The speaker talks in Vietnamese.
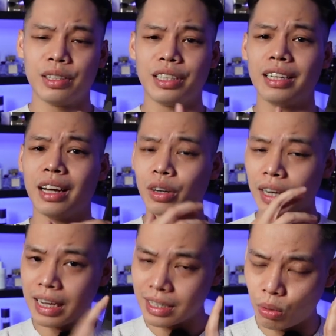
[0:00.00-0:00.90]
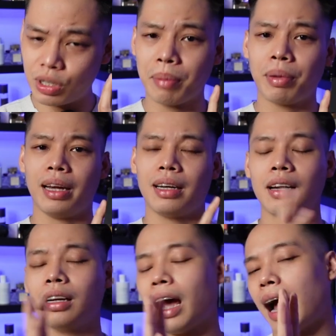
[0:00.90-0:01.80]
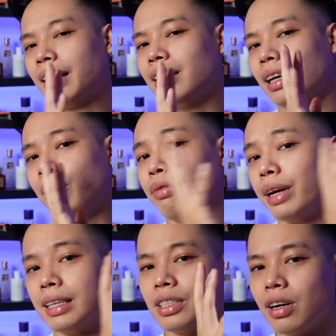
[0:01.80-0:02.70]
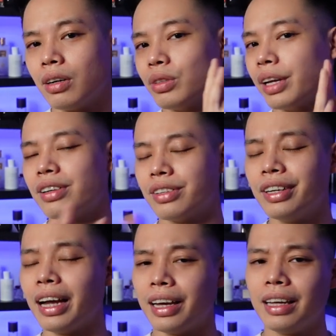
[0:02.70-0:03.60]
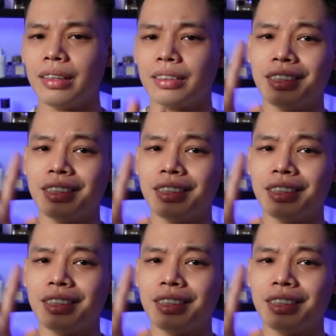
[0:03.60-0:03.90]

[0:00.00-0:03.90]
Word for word: thì để ở D600 này tất cả những cái vế trước nó sẽ được giữ lại hết